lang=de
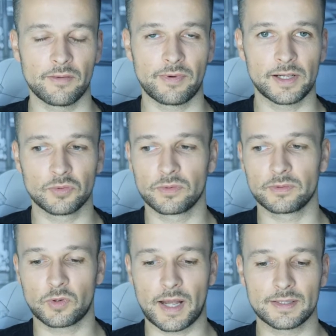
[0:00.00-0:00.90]
weil du,
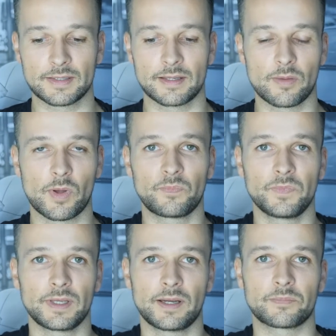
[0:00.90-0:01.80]
du kannst ja jemanden,
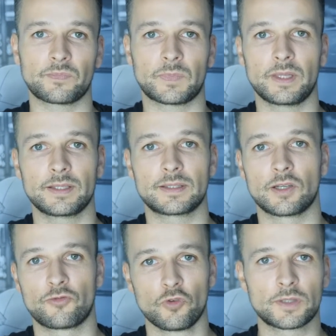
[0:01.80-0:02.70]
der jetzt einen
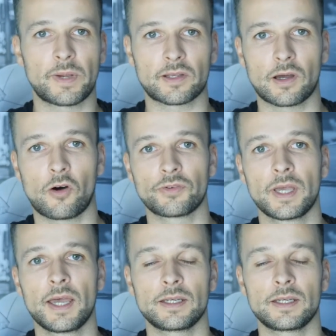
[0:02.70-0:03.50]
Fußball kauft,